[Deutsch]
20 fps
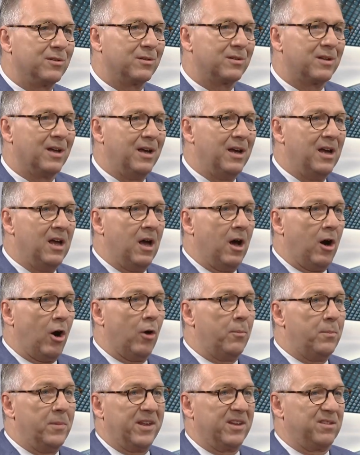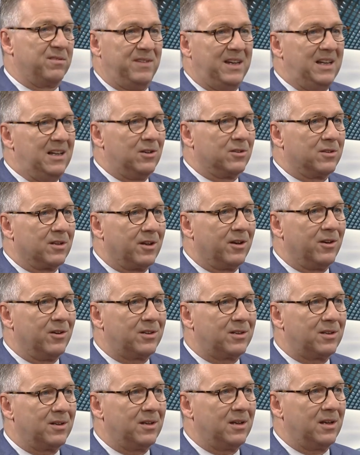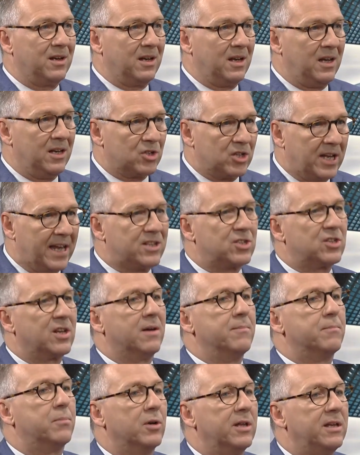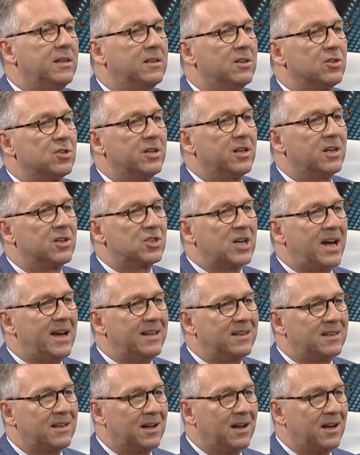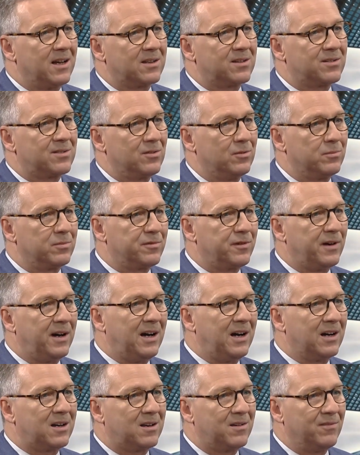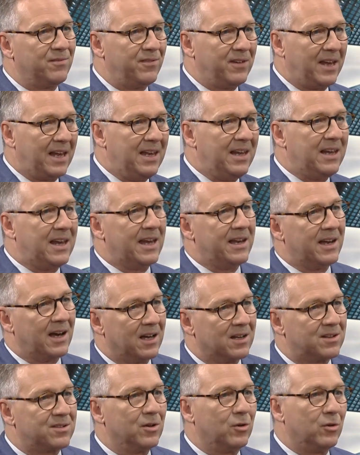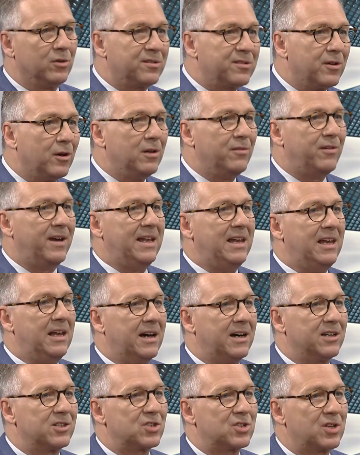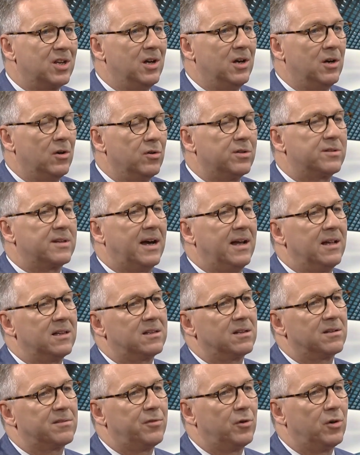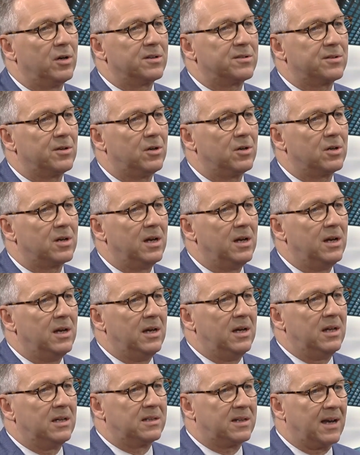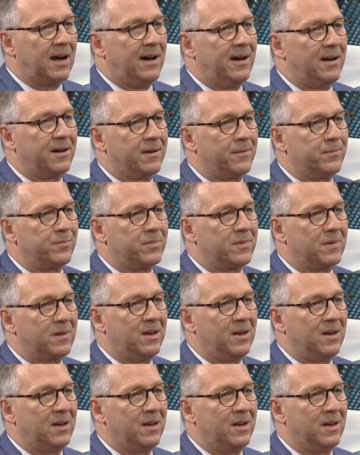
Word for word: Und ob man das will oder nicht, ist letztlich ein politischer Entscheid. Da geht es um die Frage, welche Generation soll welche Last aus der Altersvorsorge tragen.